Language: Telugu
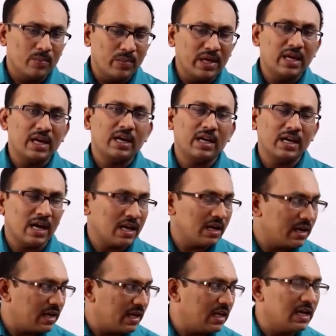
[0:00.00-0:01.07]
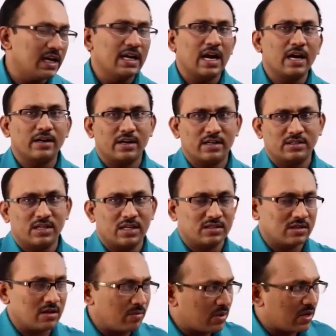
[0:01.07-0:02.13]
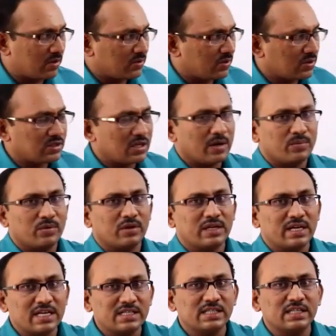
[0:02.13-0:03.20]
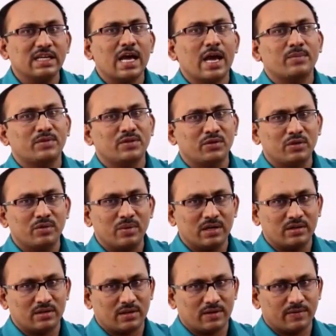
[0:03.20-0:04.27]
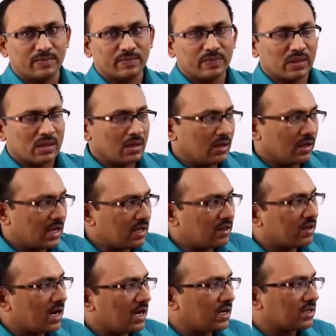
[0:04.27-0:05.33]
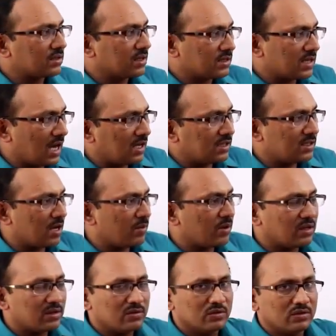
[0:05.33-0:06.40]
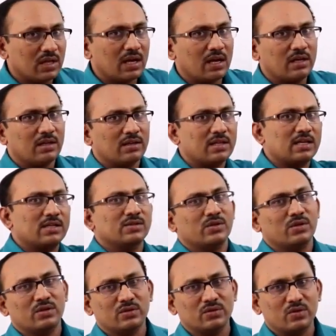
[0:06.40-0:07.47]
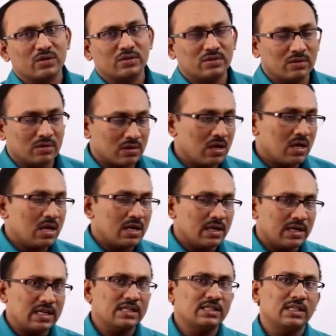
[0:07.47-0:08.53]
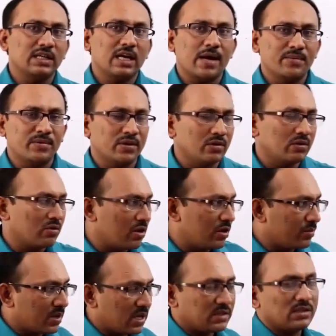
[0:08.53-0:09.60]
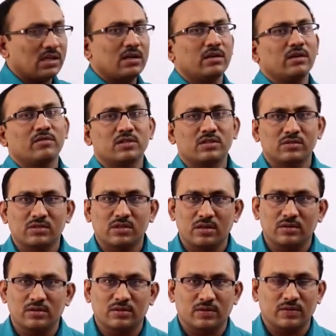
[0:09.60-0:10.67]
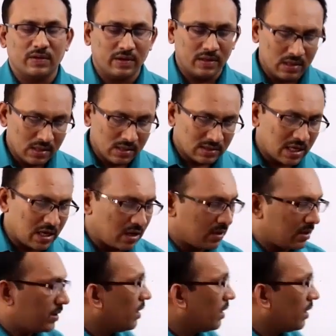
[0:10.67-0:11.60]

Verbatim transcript: బీఈడి కానీ డిఈడి ఎంట్రన్స్ టెస్ట్లో మనం చూసినప్పుడు టీచింగ్ యాప్టిట్యూడ్ పెడతారు ఎందుకంటే అసలు సహాయ సామర్థ్యం ఉందా లేదా తెలుసుకోవటం కోసం టీచింగ్ యాప్టిట్యూడ్ కొన్ని ప్రశ్నలు ఇవ్వటం జరుగుతుంది సరే